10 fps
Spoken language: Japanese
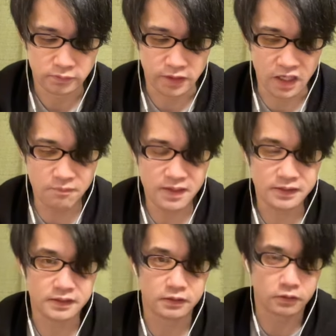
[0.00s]
で、あんま、
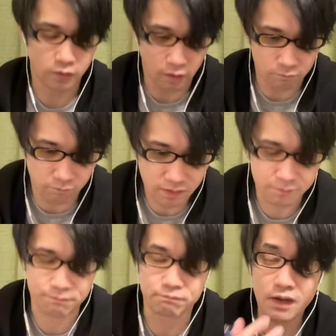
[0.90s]
あ、また、
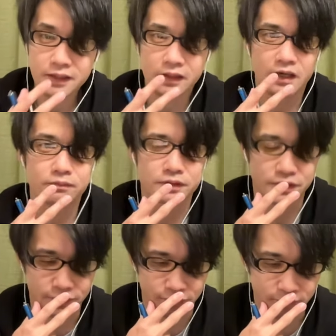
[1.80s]
またかぶっ
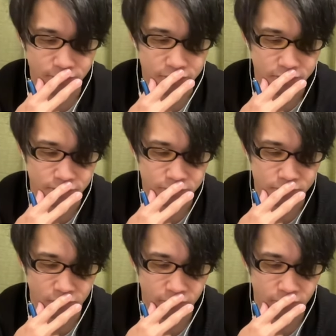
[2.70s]
ちゃうよね、僕。いつも。